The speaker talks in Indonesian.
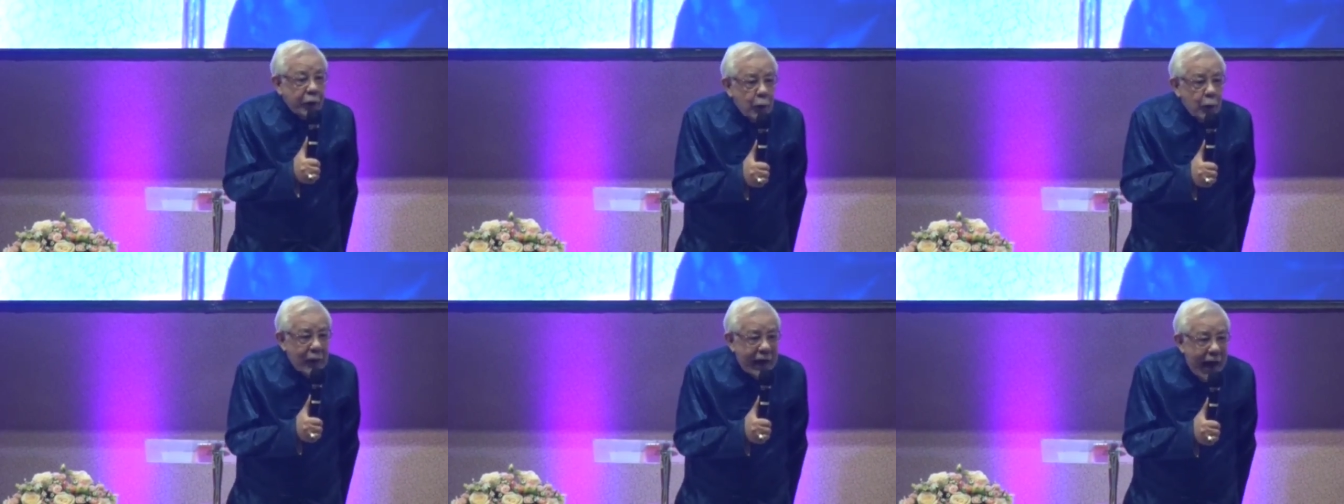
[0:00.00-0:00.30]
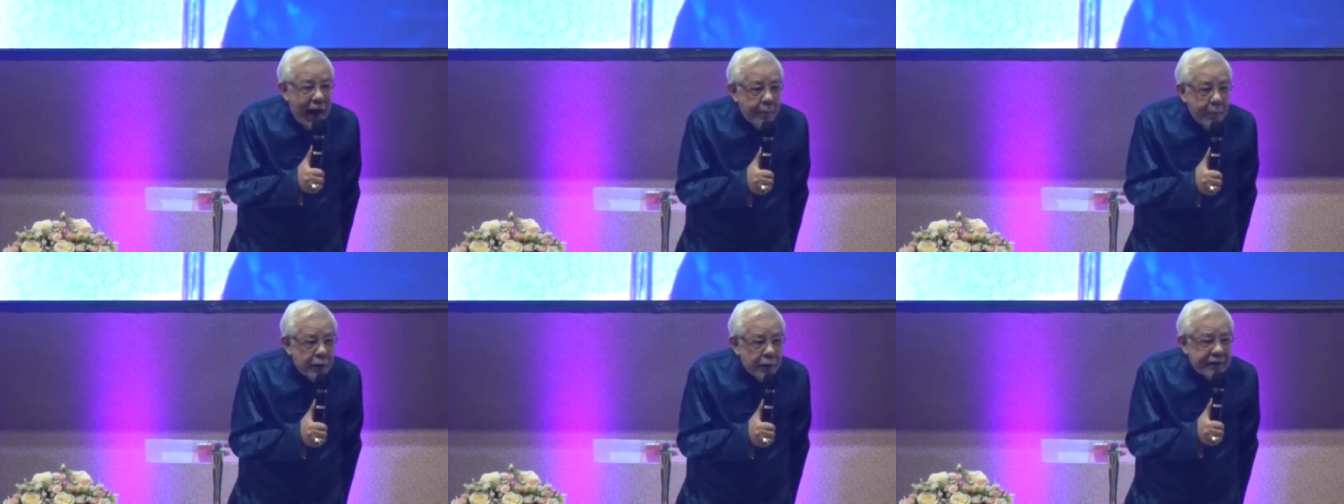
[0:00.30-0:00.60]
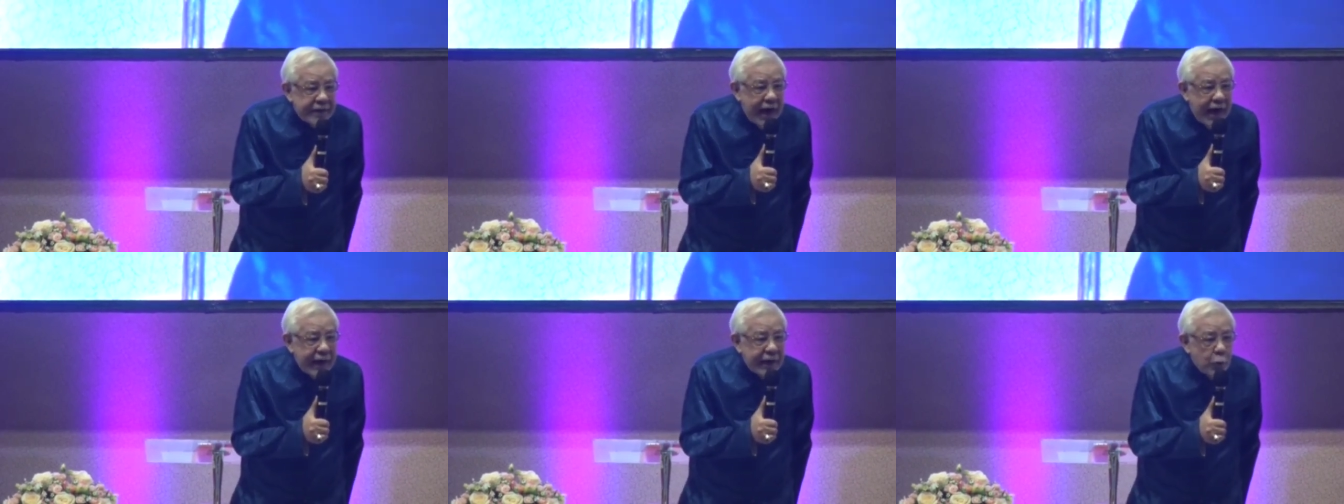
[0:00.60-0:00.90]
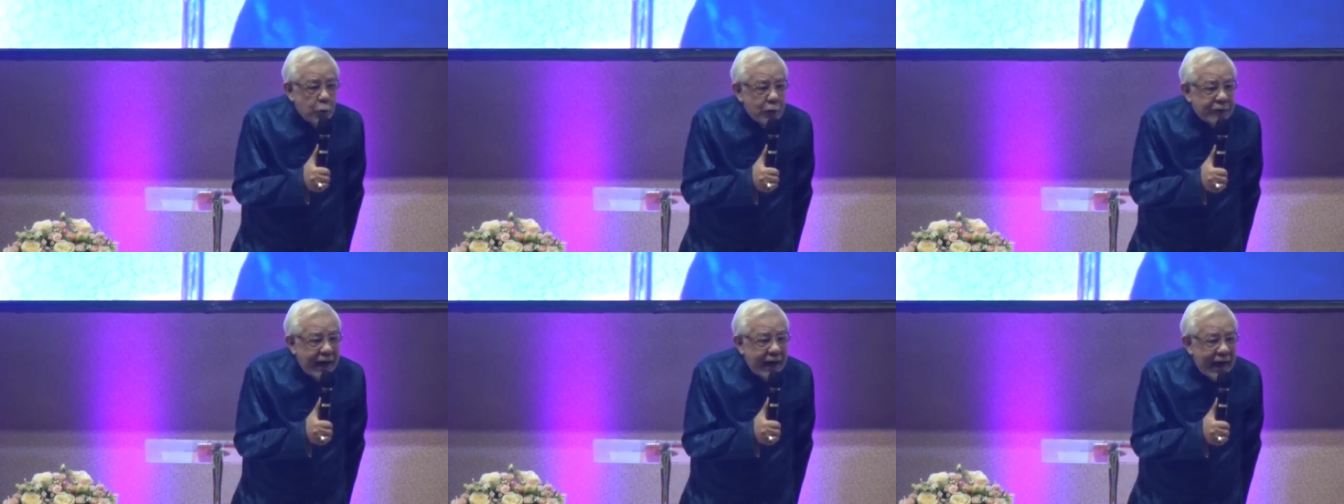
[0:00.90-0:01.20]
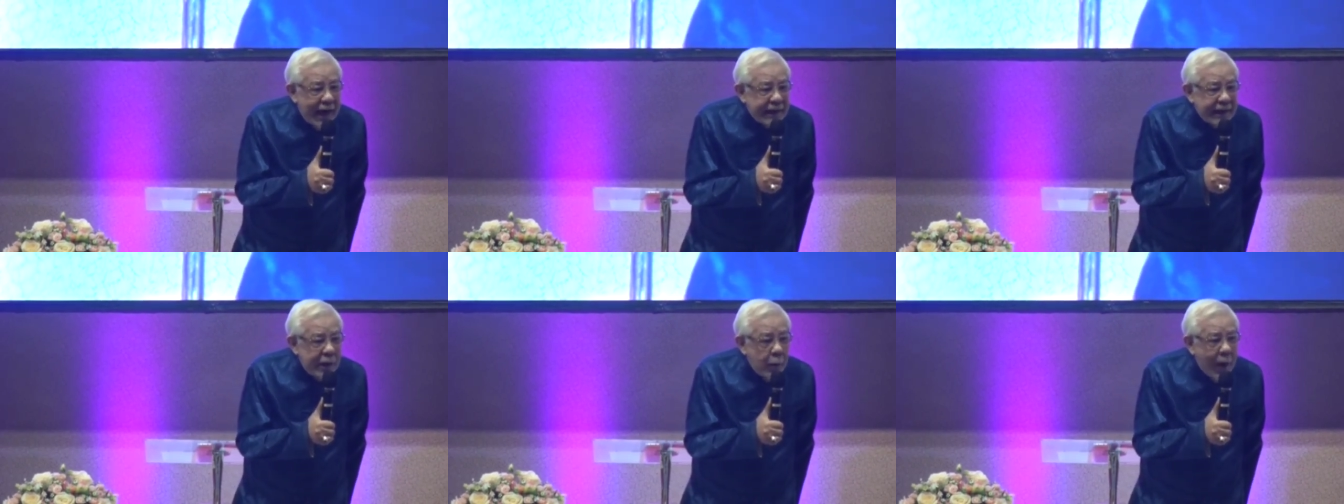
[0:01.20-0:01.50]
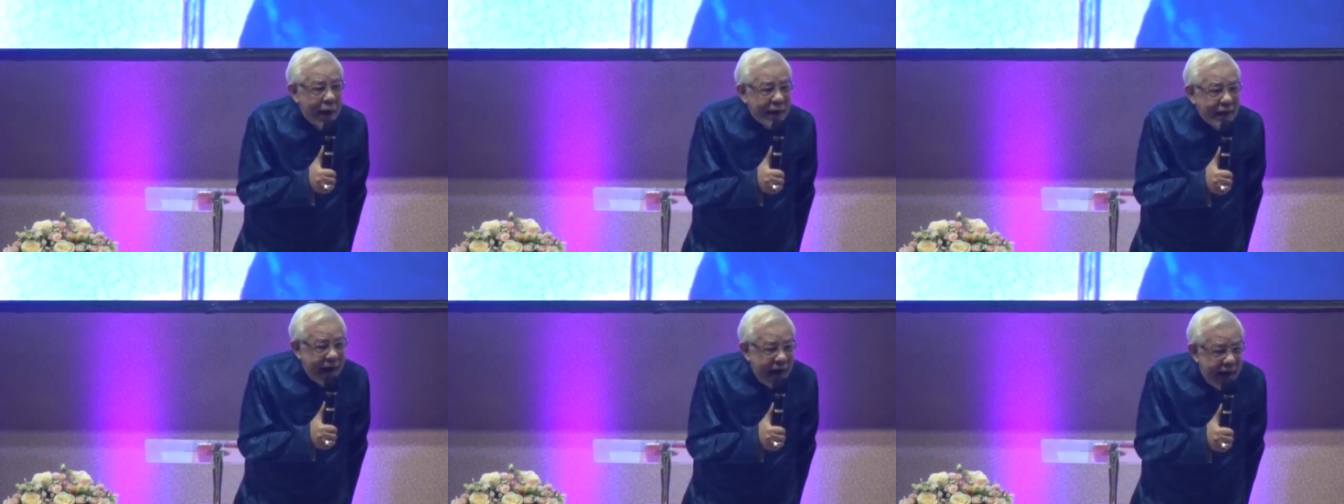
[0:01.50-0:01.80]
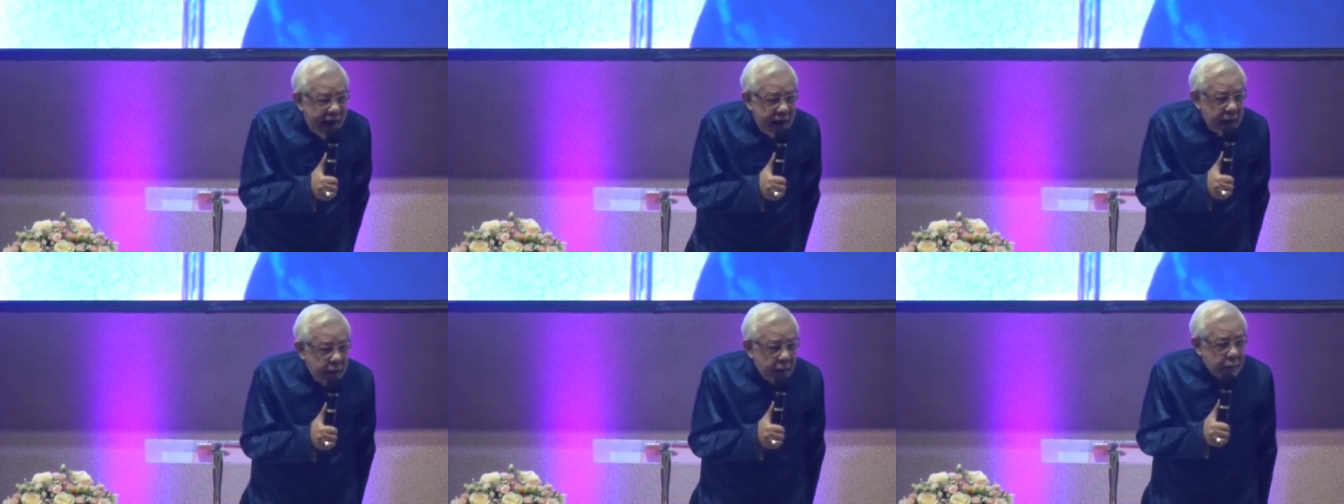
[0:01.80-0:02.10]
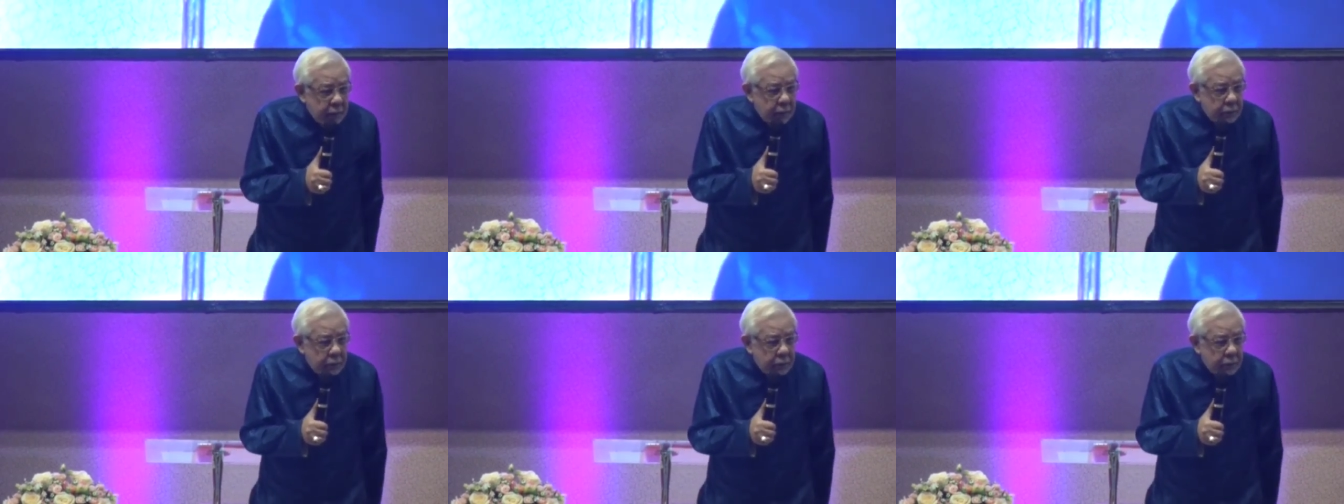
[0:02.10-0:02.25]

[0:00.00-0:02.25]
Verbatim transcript: Tuh rambut jangan gonta ganti warna.